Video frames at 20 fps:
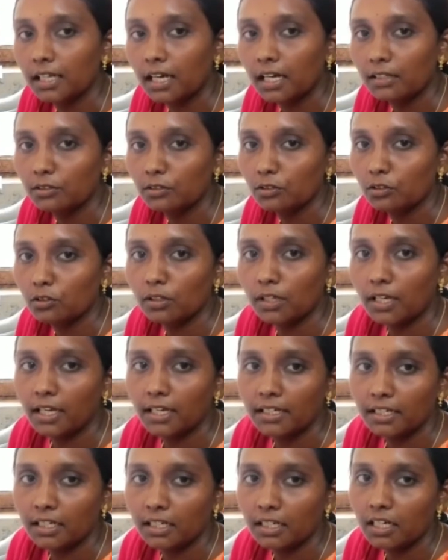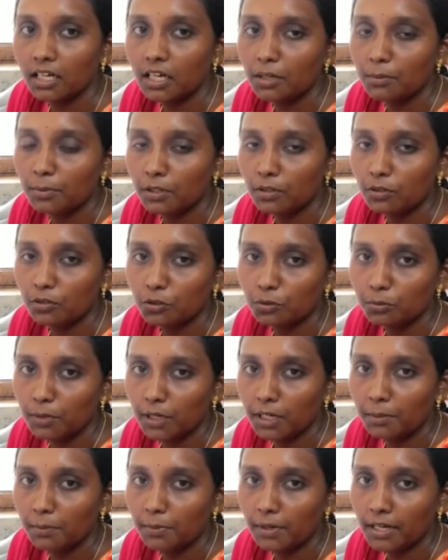దాంతో కేటీఆర్ గారు మా
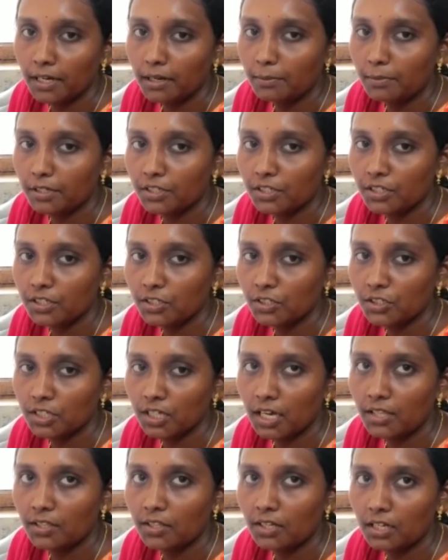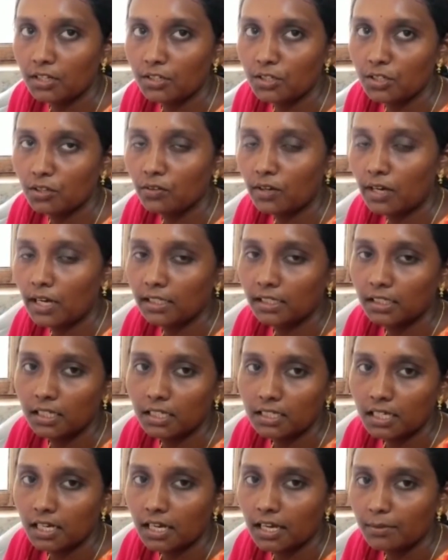కుటుంబాన్ని పరామర్శించి ఐదు లక్షలు
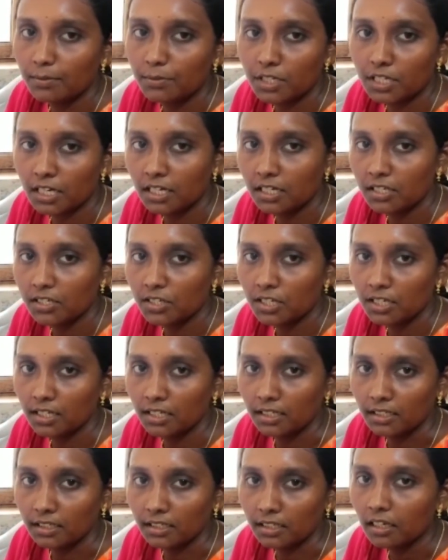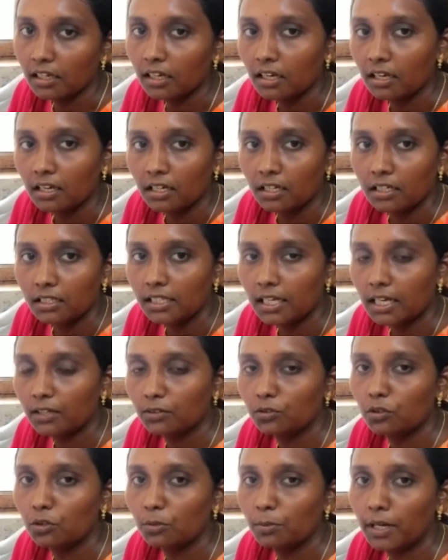ఆర్థిక సాయం చేయడం జరిగింది
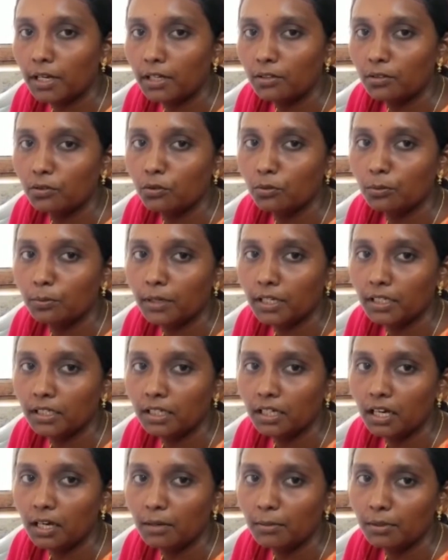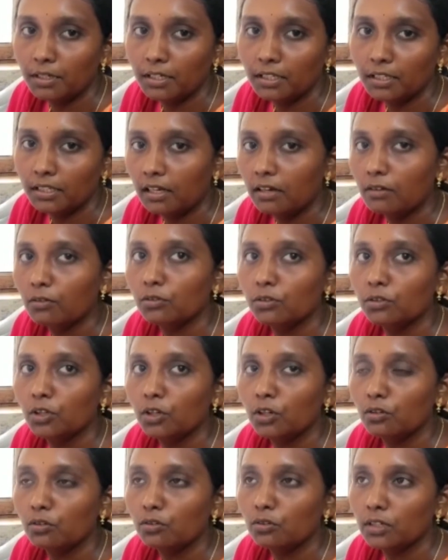దాంతోపాటు ఉపాధి హామీ కింద
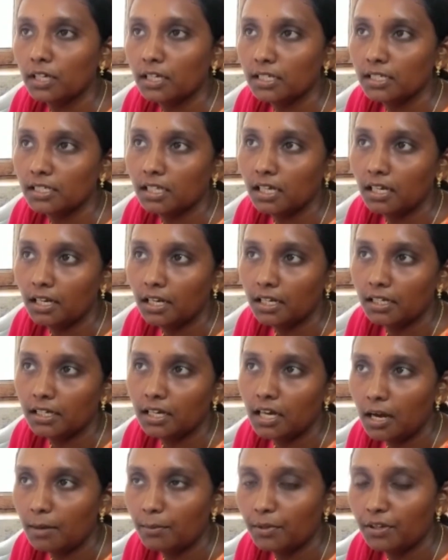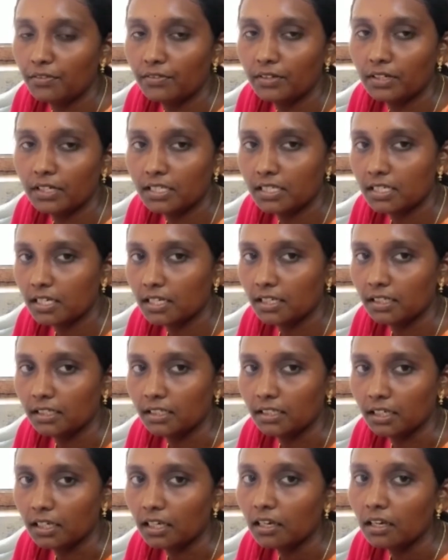ఉద్యోగం కూడా ఇస్తానని హామీ ఇవ్వడం
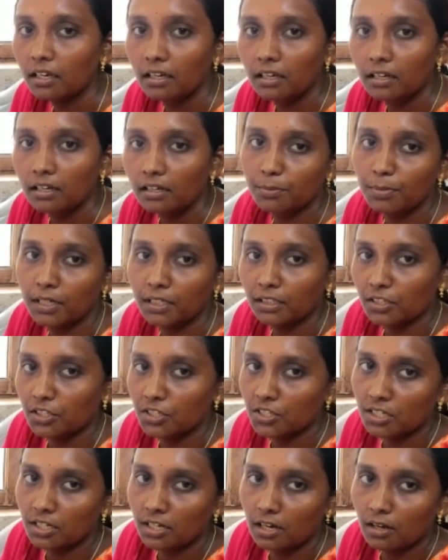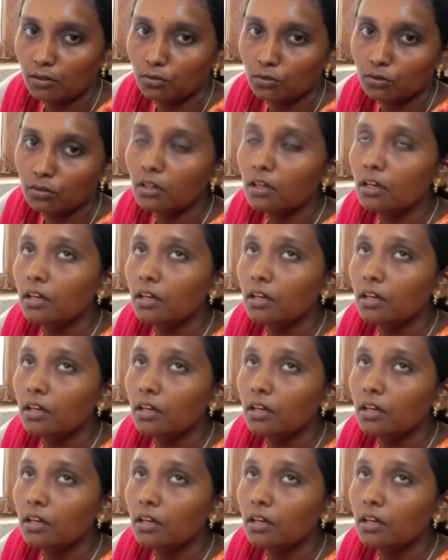జరిగింది అక్కడి నుంచి నాకు